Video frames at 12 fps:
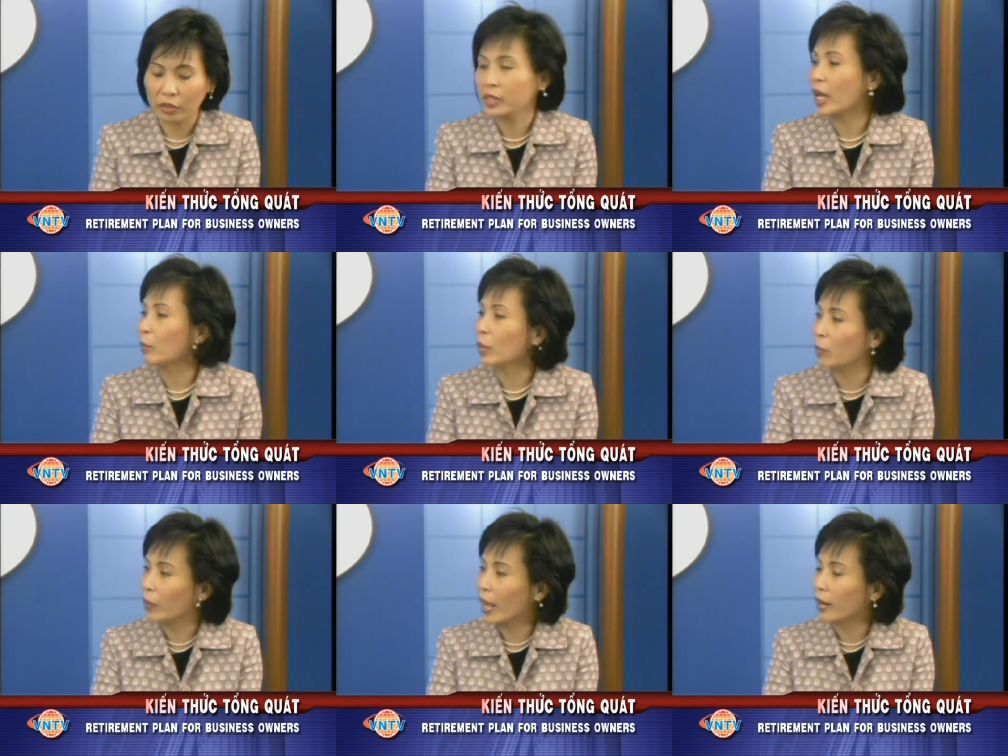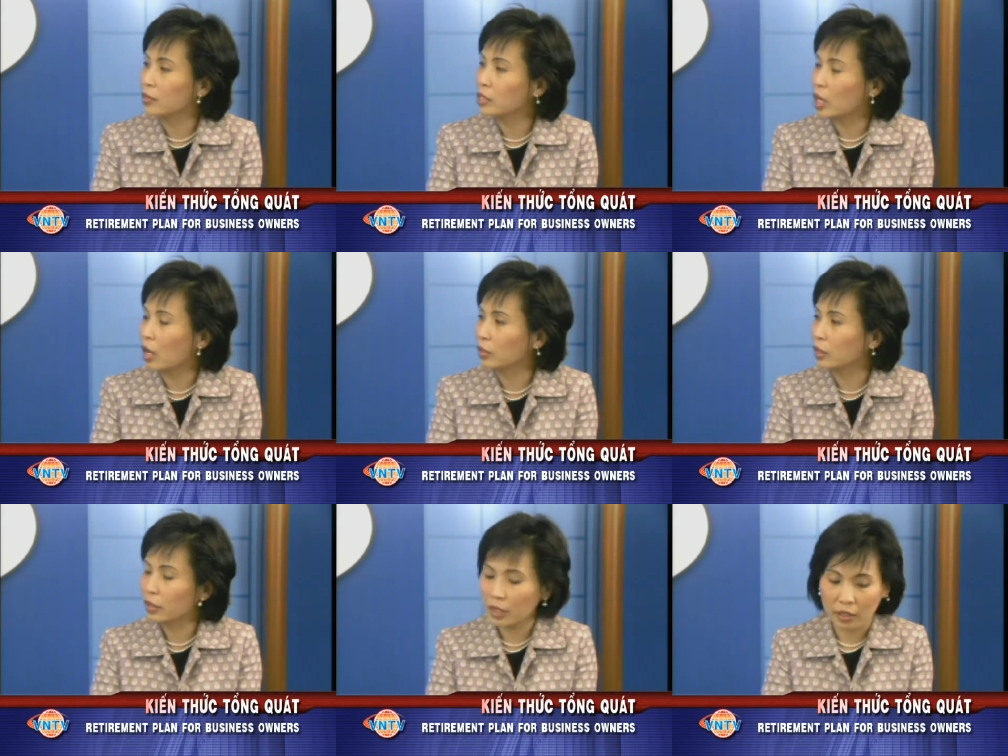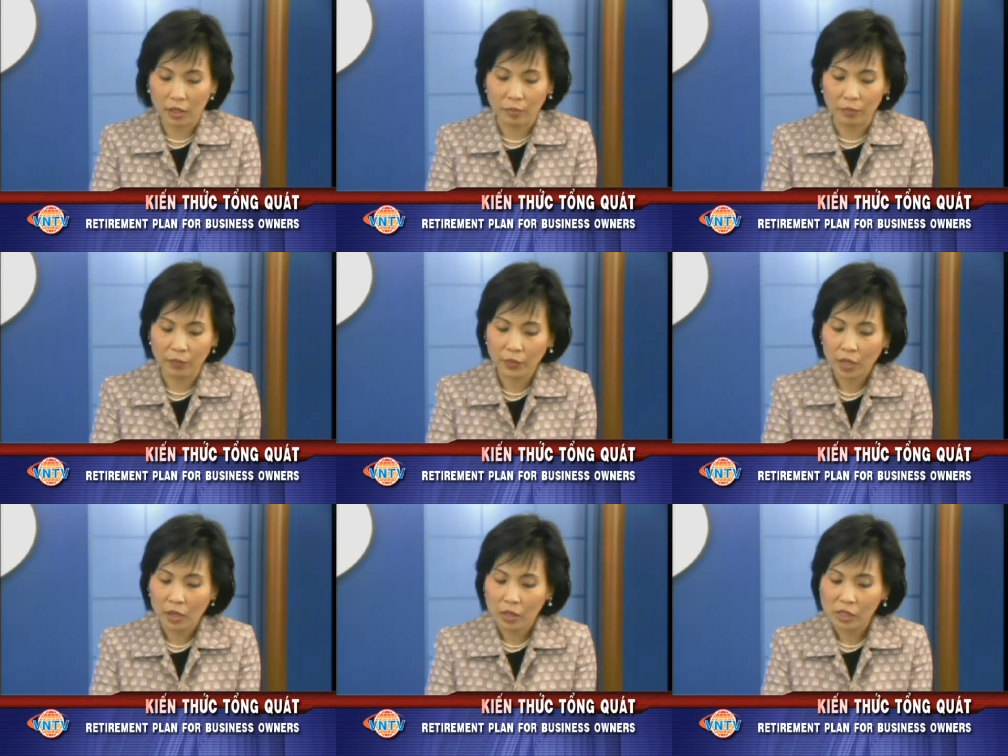retirement plan cho những cái
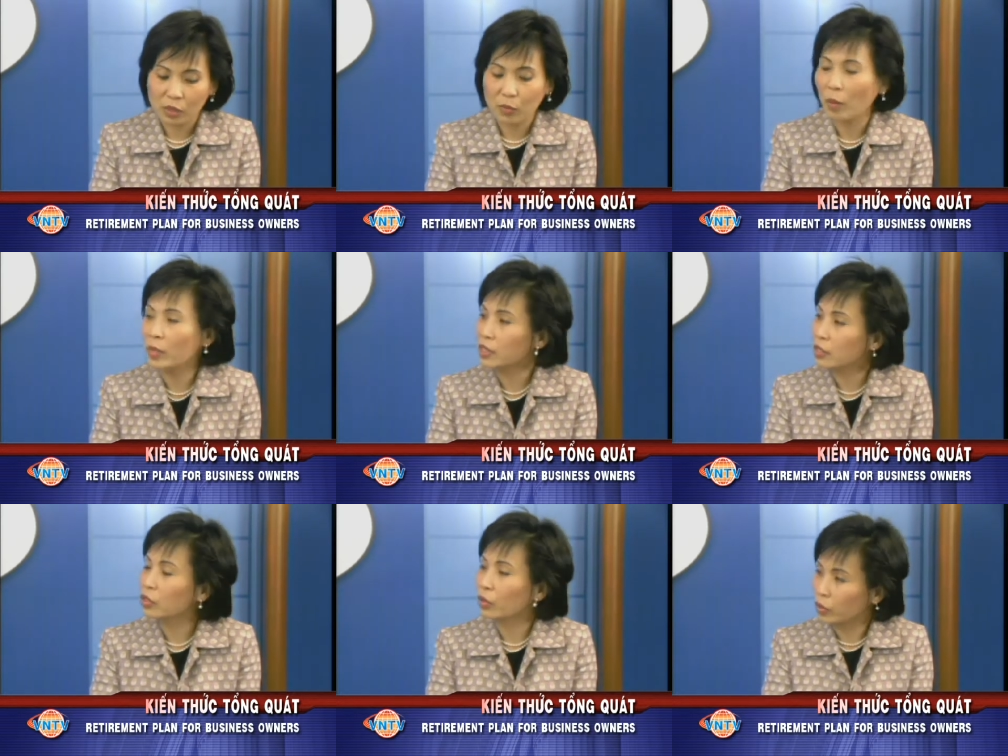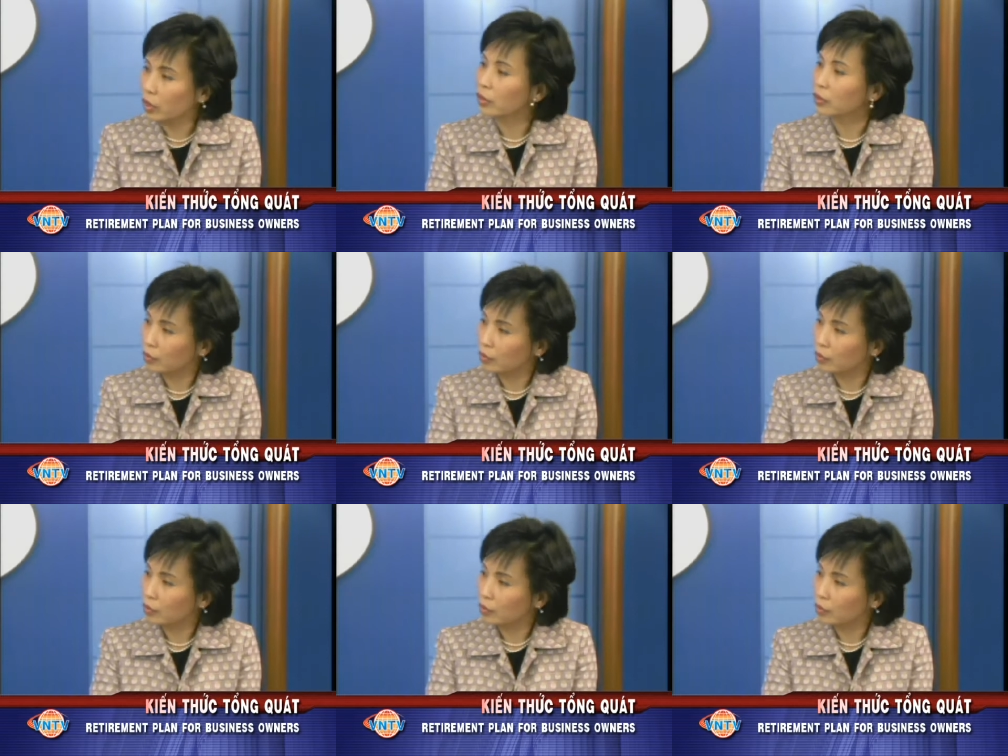small business owner